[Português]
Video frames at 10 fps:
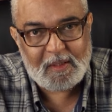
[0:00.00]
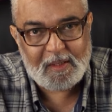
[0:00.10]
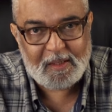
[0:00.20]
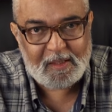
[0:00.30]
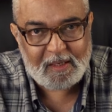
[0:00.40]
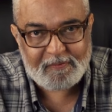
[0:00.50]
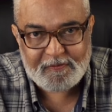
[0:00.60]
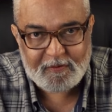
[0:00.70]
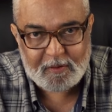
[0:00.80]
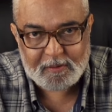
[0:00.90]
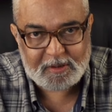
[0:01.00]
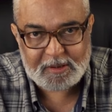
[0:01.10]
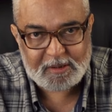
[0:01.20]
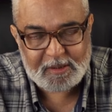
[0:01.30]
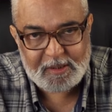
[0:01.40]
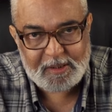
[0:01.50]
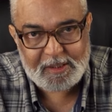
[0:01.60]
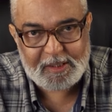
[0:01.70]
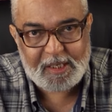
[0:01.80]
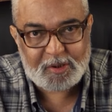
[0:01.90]
Ele é fonte
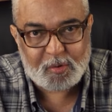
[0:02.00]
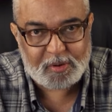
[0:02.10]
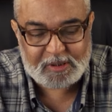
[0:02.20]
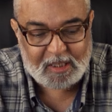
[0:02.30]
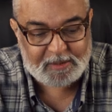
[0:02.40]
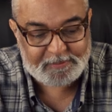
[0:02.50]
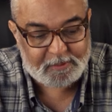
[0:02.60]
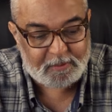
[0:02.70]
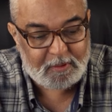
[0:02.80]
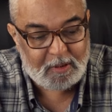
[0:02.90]
inesgotável.